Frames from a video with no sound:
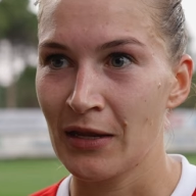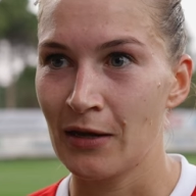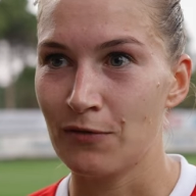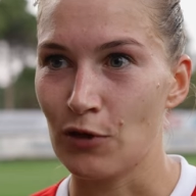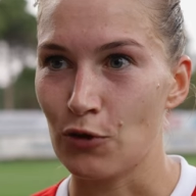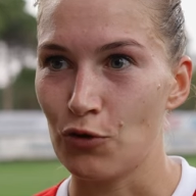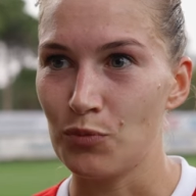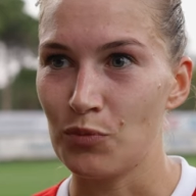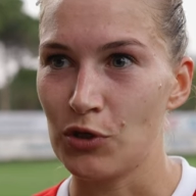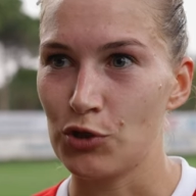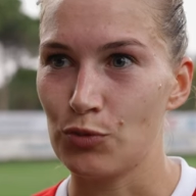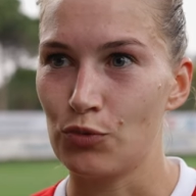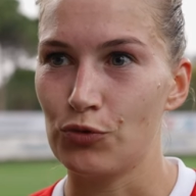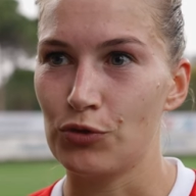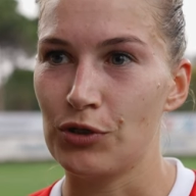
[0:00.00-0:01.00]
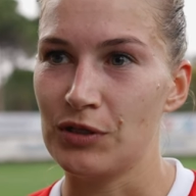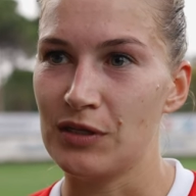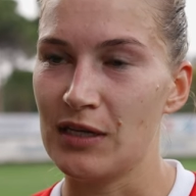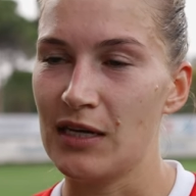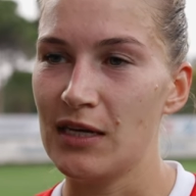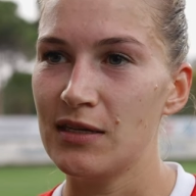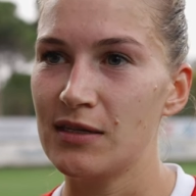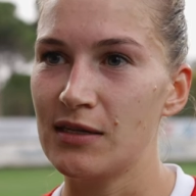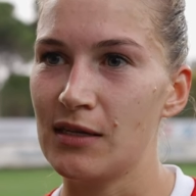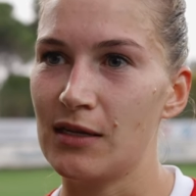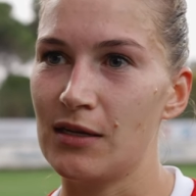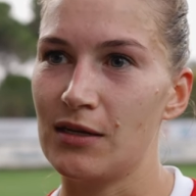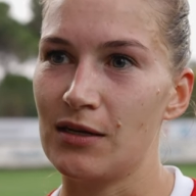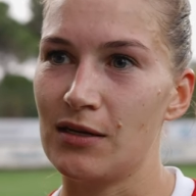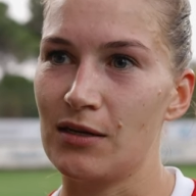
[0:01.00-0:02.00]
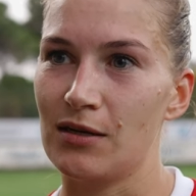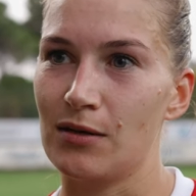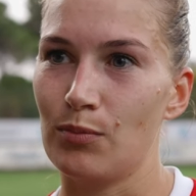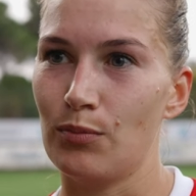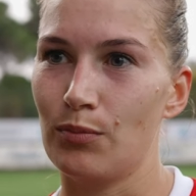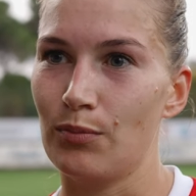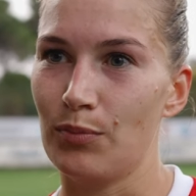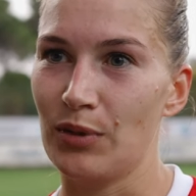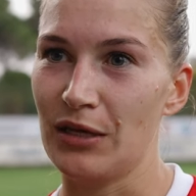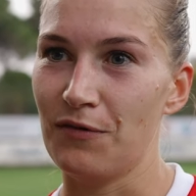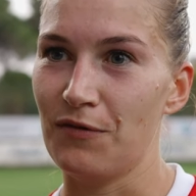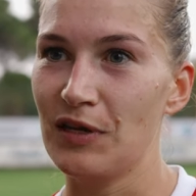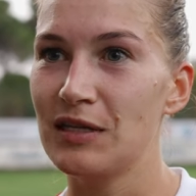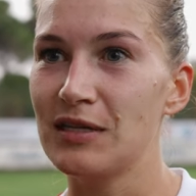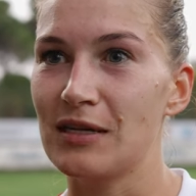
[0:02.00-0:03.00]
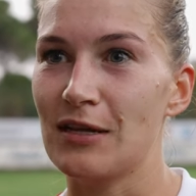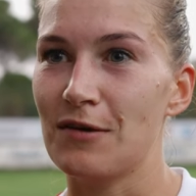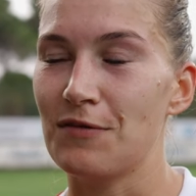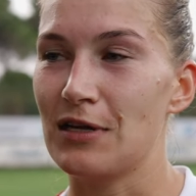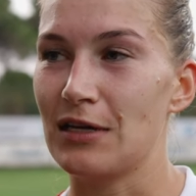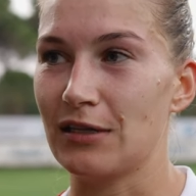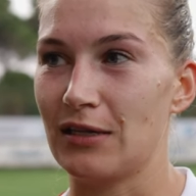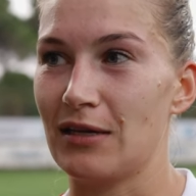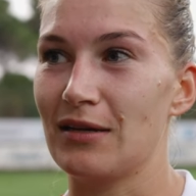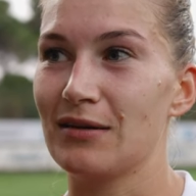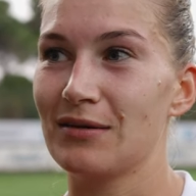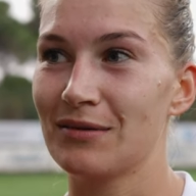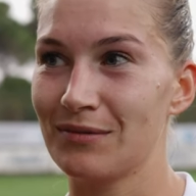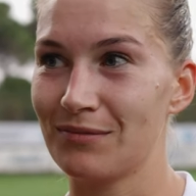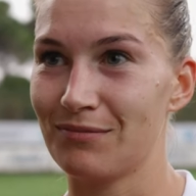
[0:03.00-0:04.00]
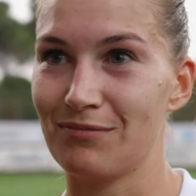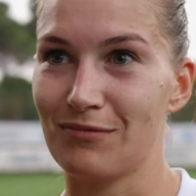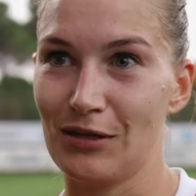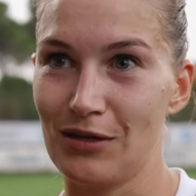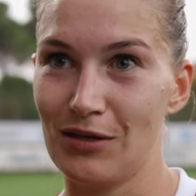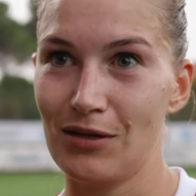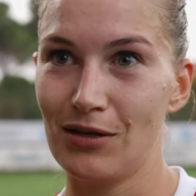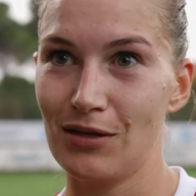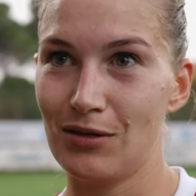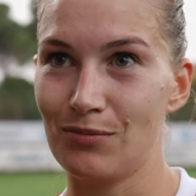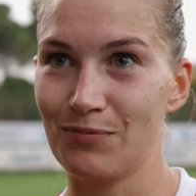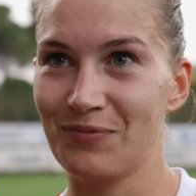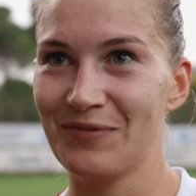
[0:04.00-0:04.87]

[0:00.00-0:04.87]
второй матч будет интереснее, боевитее, наверное, и